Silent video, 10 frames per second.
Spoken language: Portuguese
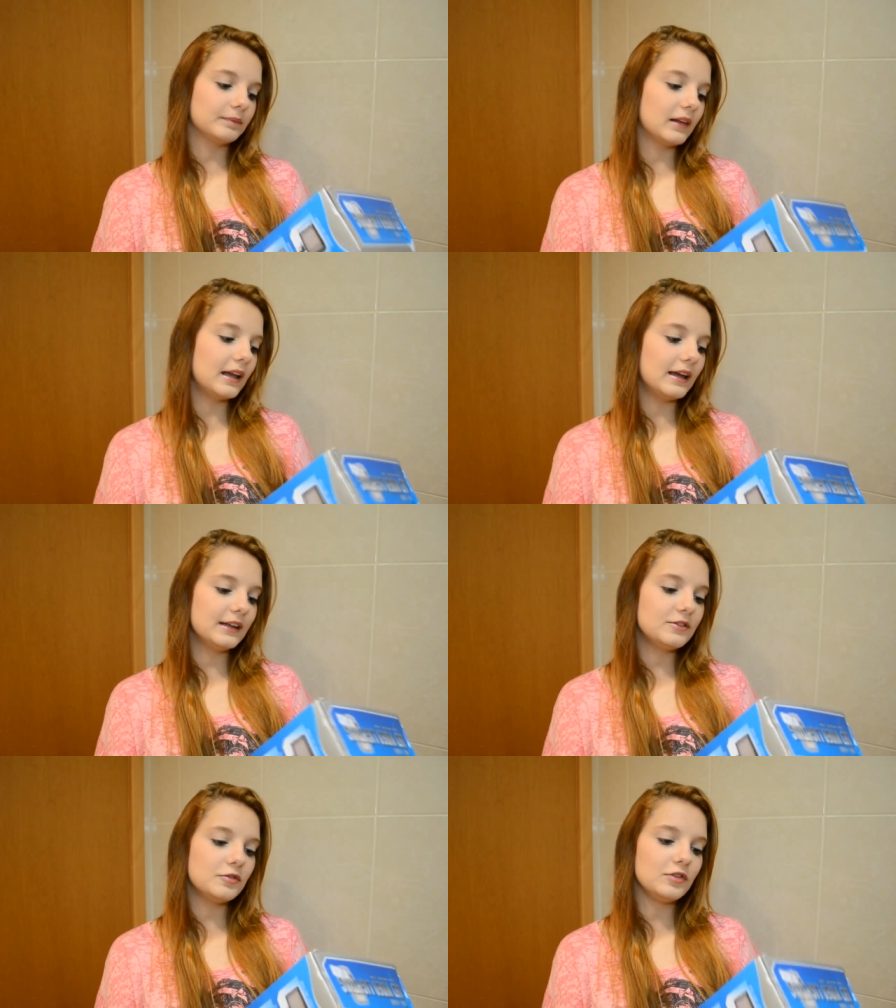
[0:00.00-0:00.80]

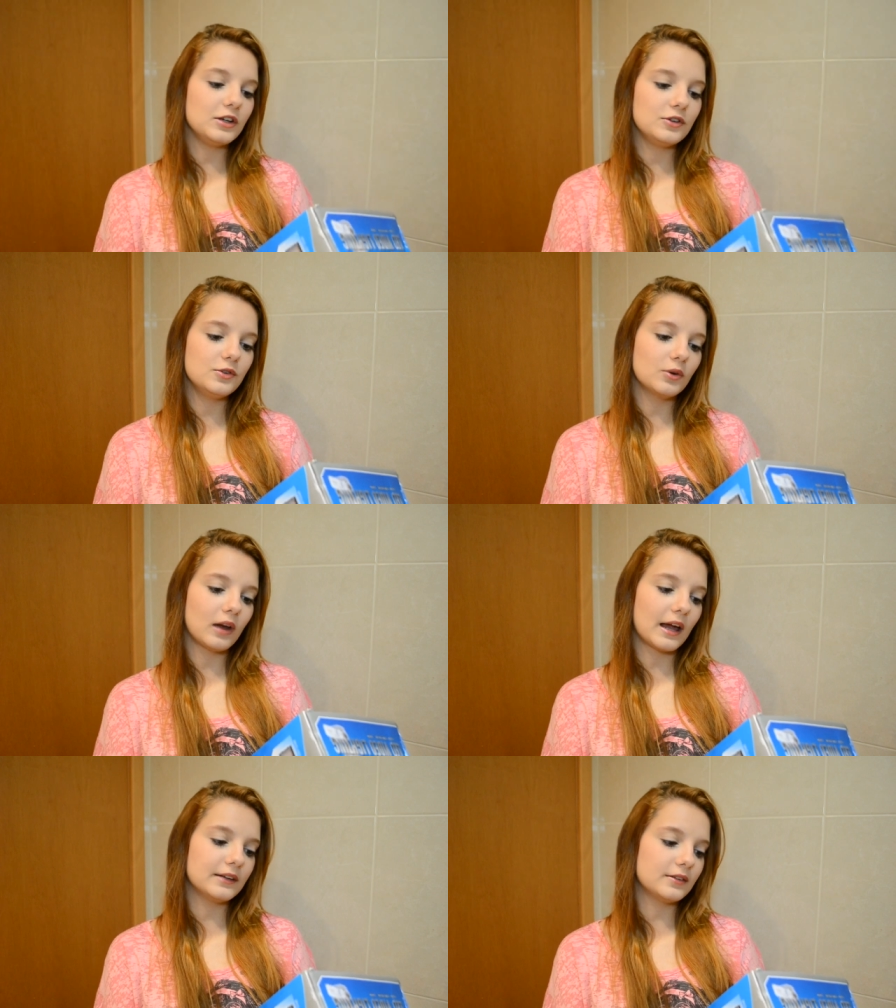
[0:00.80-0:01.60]
LED, vídeo,
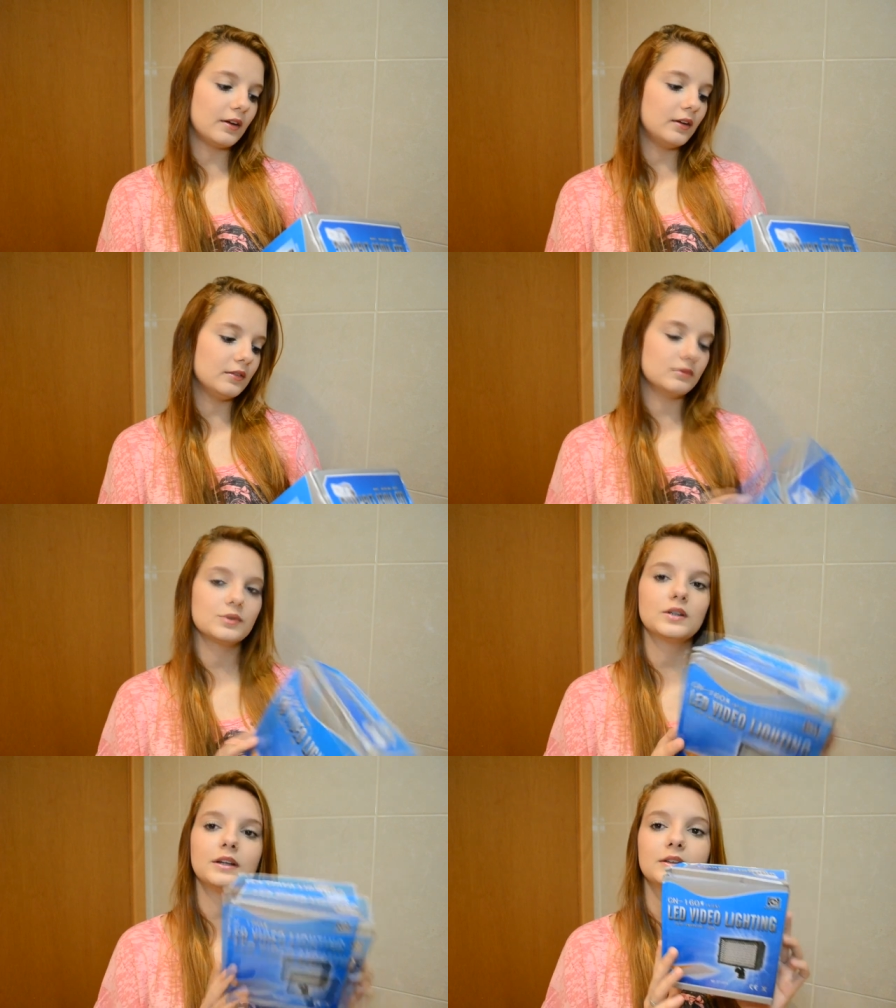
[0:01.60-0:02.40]
lighting,
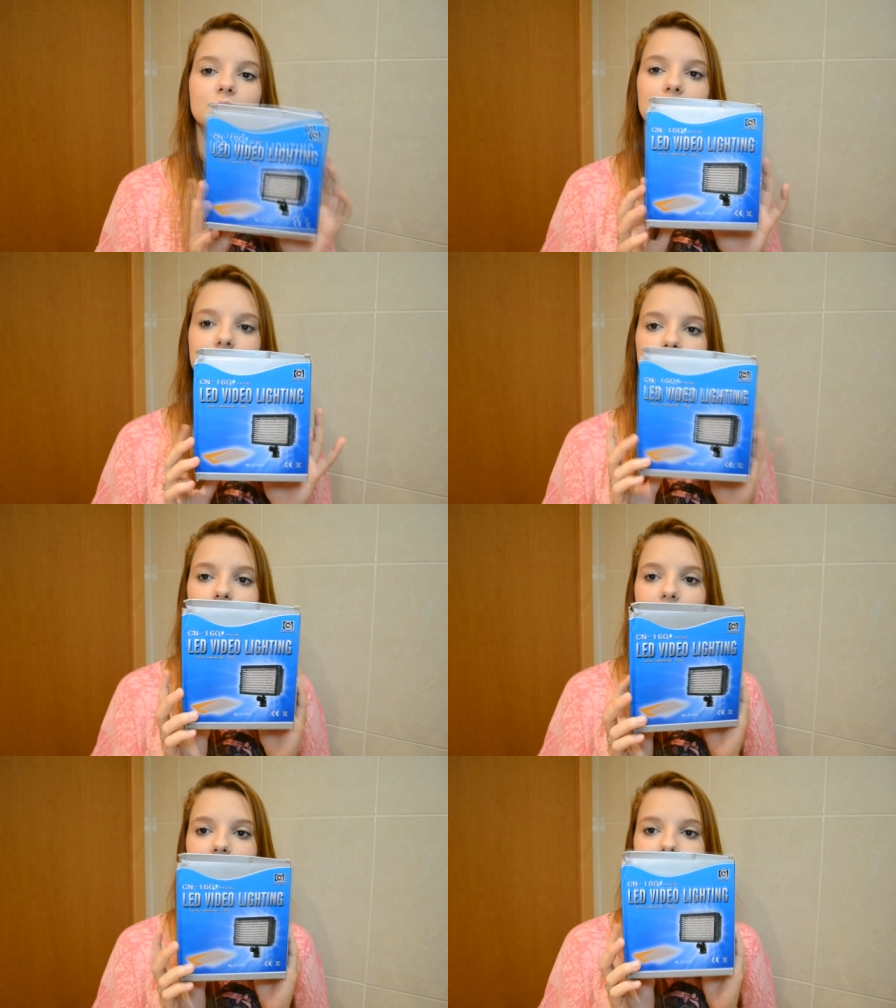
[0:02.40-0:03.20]
não sei, não sei
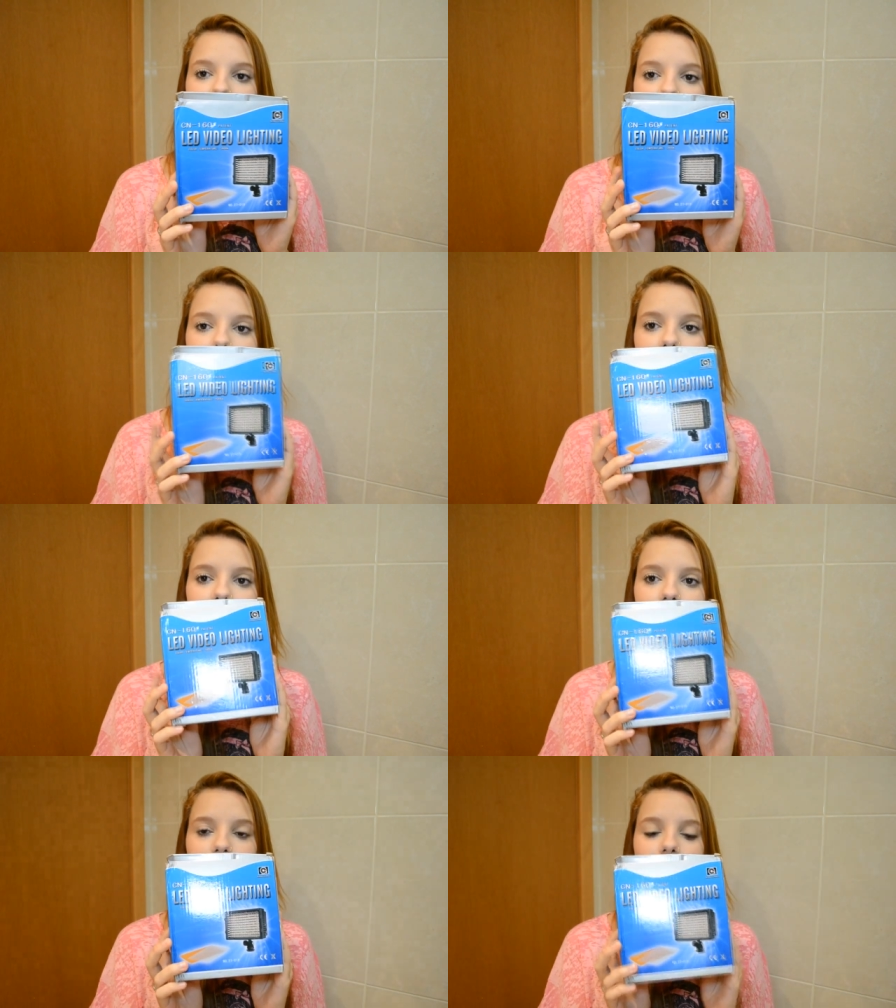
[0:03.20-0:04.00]
se é assim,
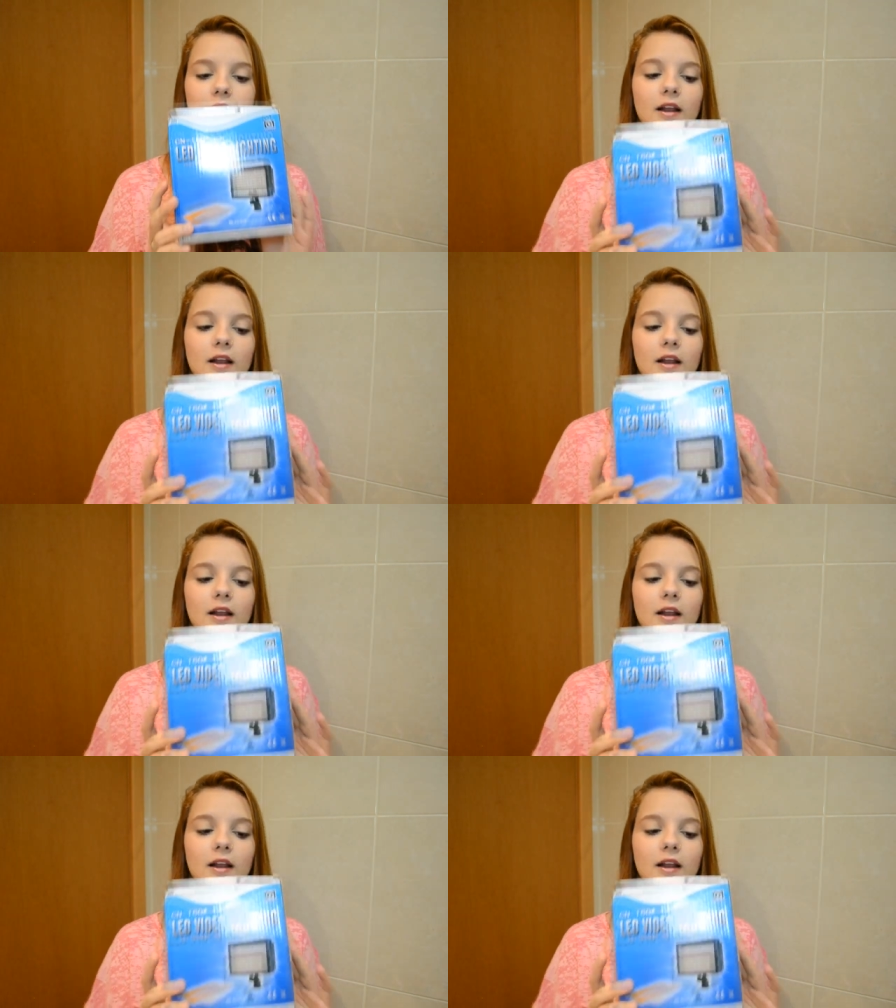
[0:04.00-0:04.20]
ó